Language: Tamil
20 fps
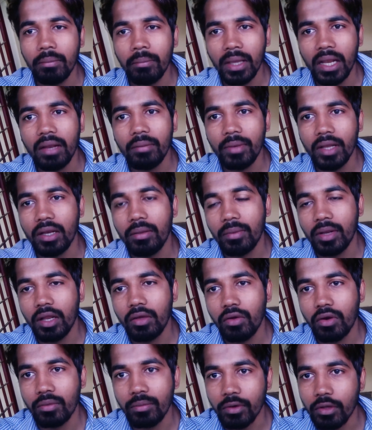மேலே மேலே மேலே
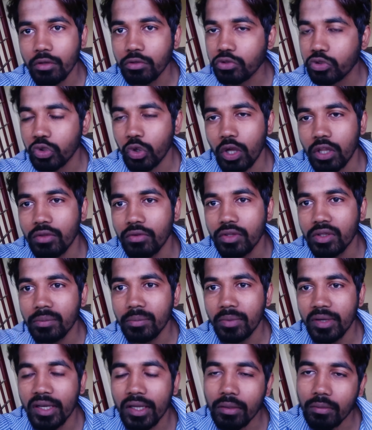வர முடியும் ஸோ அது வந்து
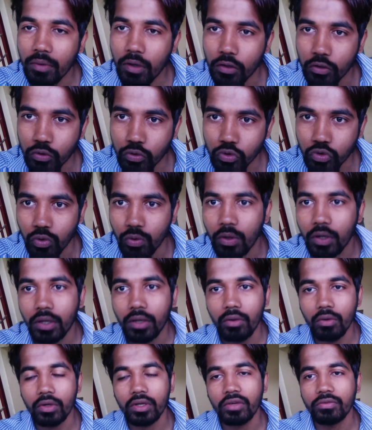பில்டிங் பிளாக்னு சொல்லுவாங்க
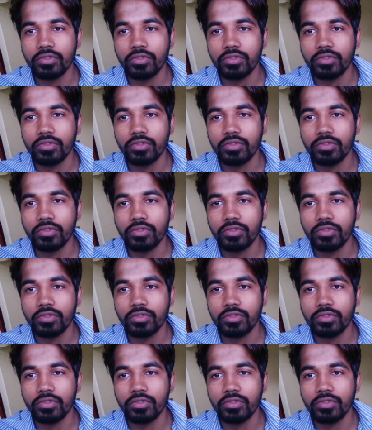ஓகே